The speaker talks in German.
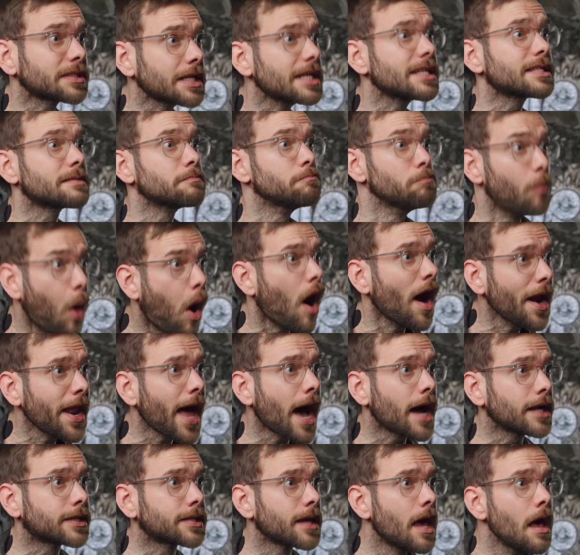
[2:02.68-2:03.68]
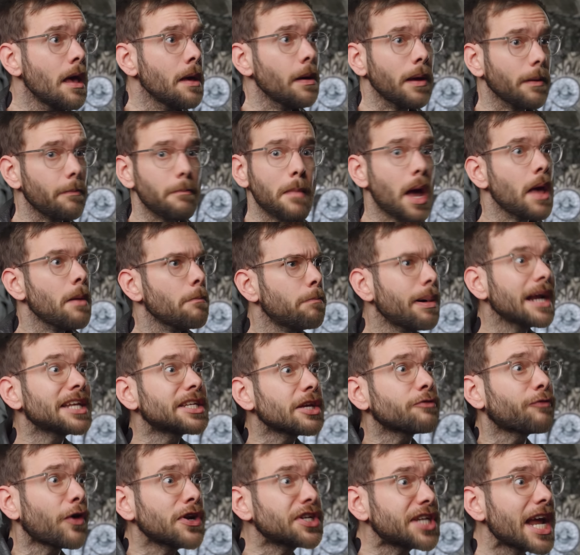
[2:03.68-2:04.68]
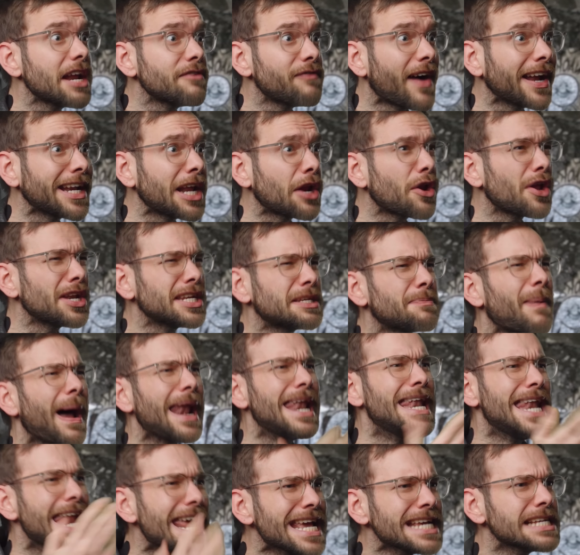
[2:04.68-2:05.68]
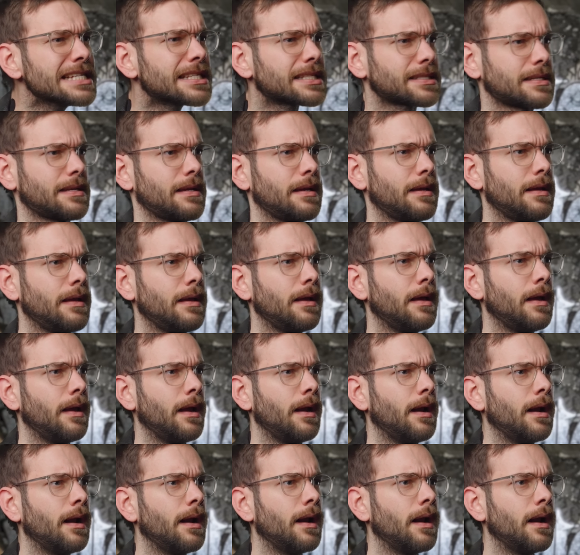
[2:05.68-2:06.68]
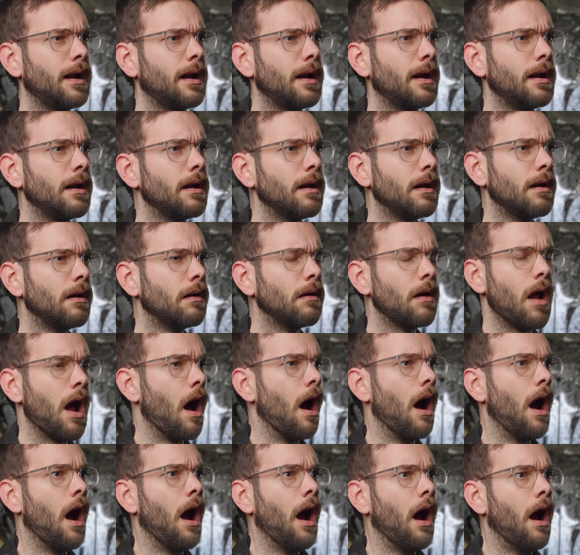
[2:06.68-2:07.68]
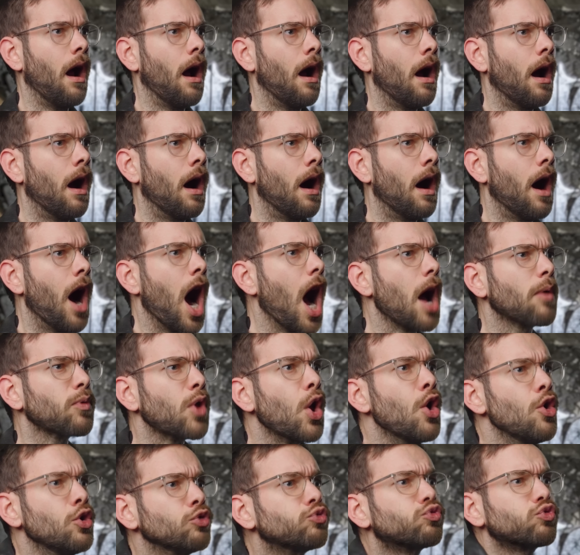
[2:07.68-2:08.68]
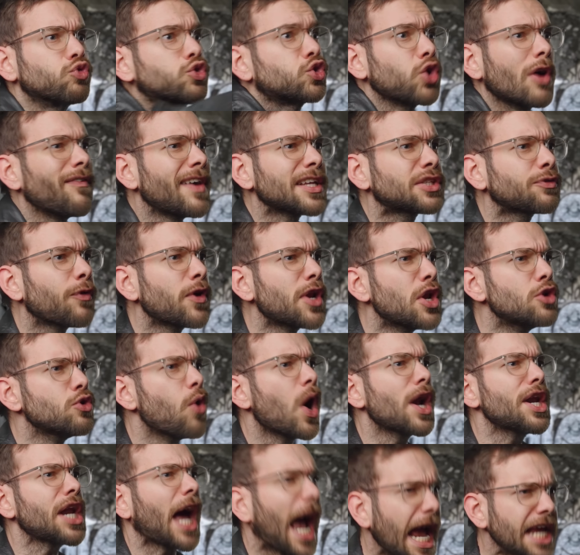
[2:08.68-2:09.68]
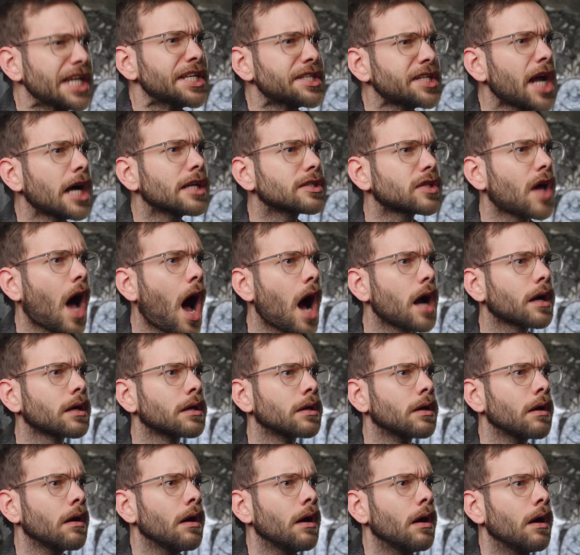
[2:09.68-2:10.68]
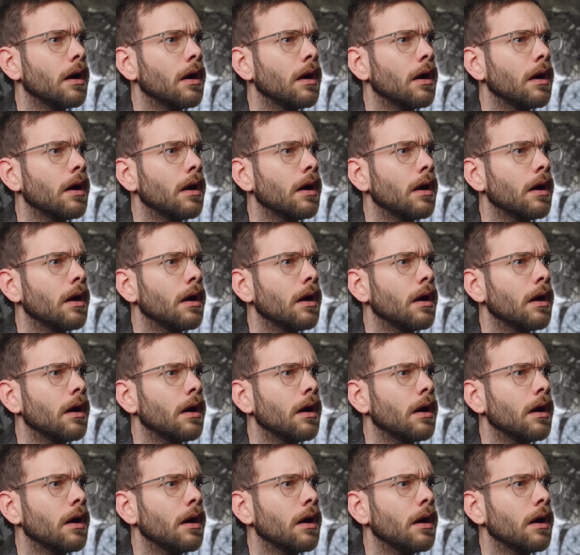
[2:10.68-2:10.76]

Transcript: diesen Monat. Manche von denen waren ja noch nicht mal links. Man muss nicht links sein, um für ein AfD-Verbot zu sein. Sowas würde nur ein Rechter sagen.